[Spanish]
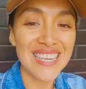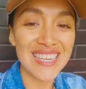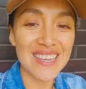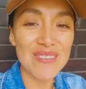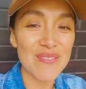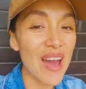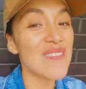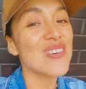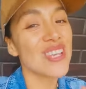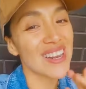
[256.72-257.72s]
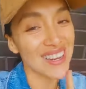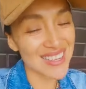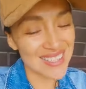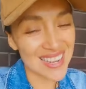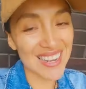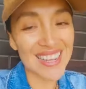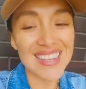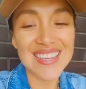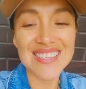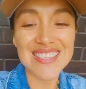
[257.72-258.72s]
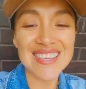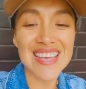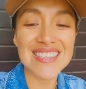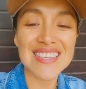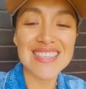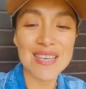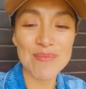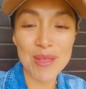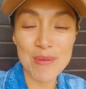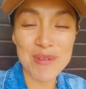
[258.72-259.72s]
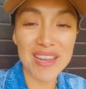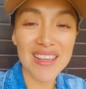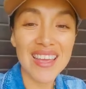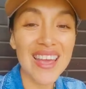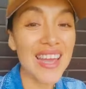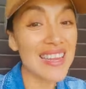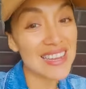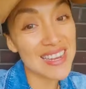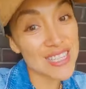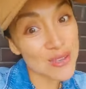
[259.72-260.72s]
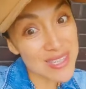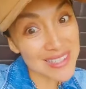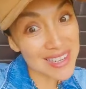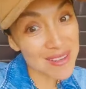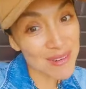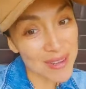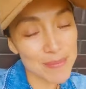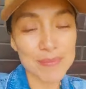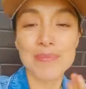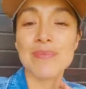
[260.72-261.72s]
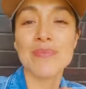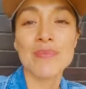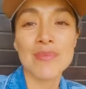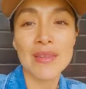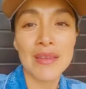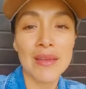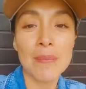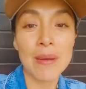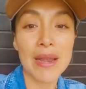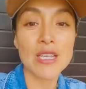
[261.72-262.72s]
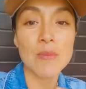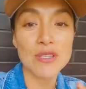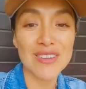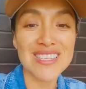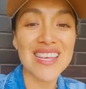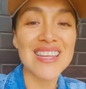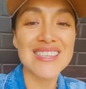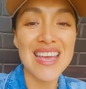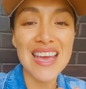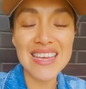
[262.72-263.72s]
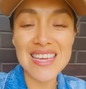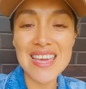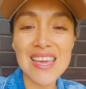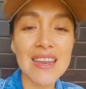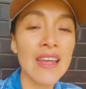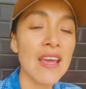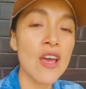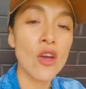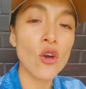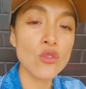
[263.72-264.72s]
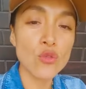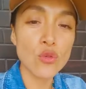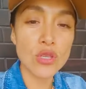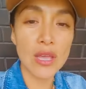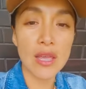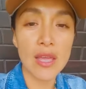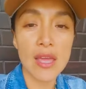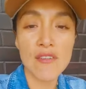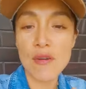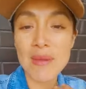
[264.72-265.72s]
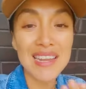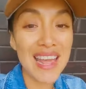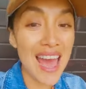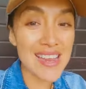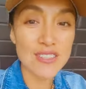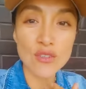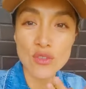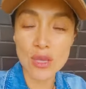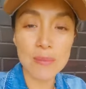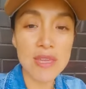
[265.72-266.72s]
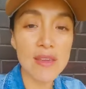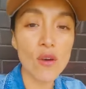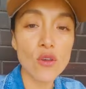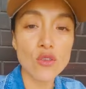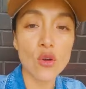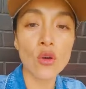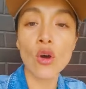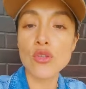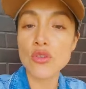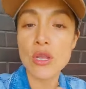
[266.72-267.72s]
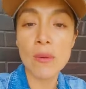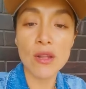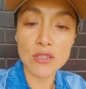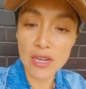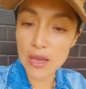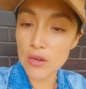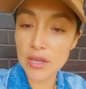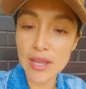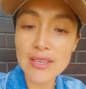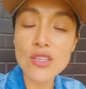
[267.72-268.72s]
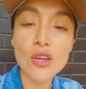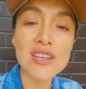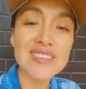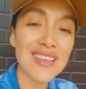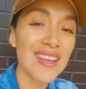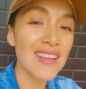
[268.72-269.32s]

Y vamos a regresar el 16 de septiembre. El ingreso es libre, para las personas que desean ir, con sus eh, familiares, con sus amigos, con otros hermanos de las congregaciones.